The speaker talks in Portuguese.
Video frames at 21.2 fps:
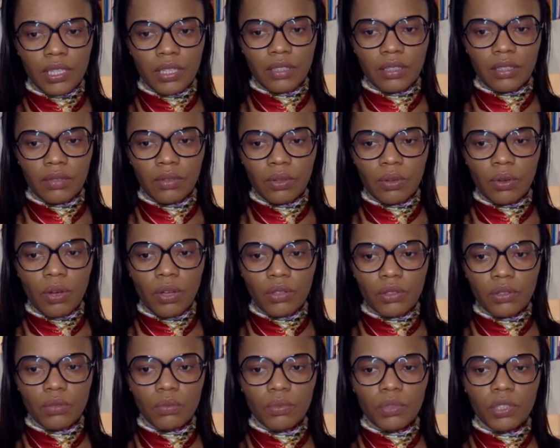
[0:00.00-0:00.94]
Então, eu
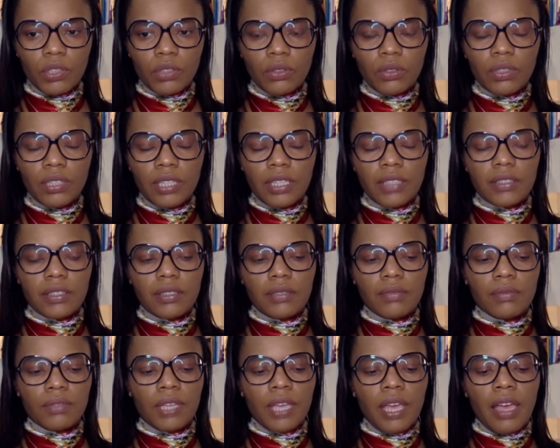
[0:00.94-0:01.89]
gosto muito desse
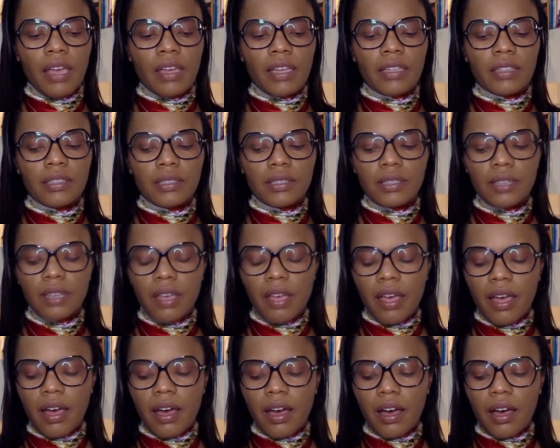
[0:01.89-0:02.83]
viés
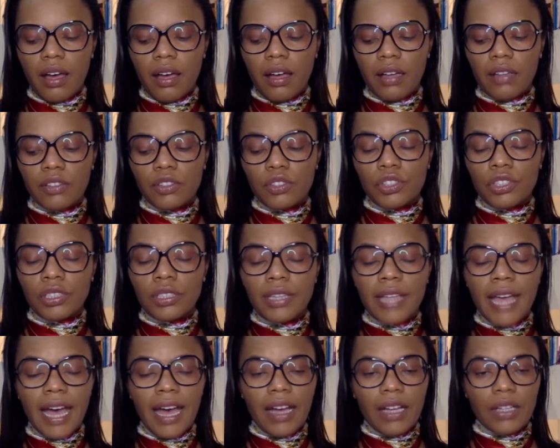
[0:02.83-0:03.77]
uh,
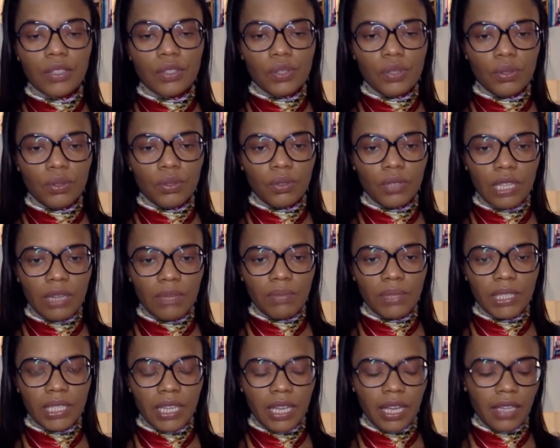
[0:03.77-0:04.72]
didático da
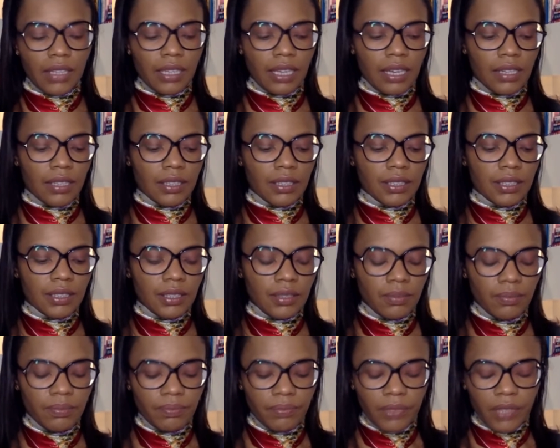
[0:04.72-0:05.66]
psicanálise.
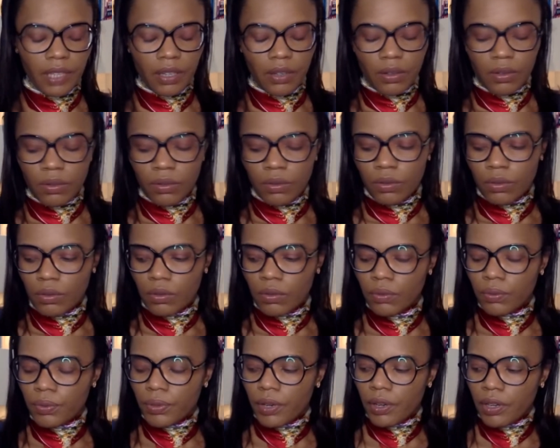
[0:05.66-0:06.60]
O, o,
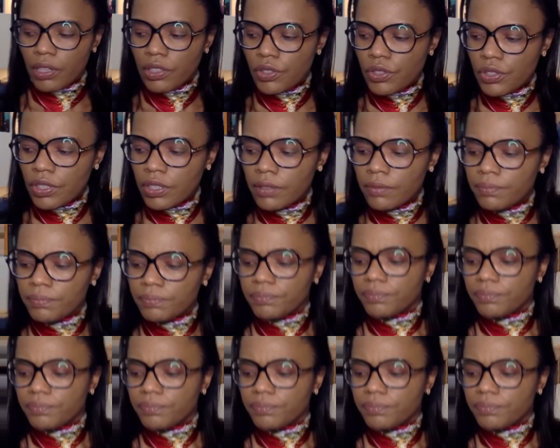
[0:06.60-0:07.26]
Freud,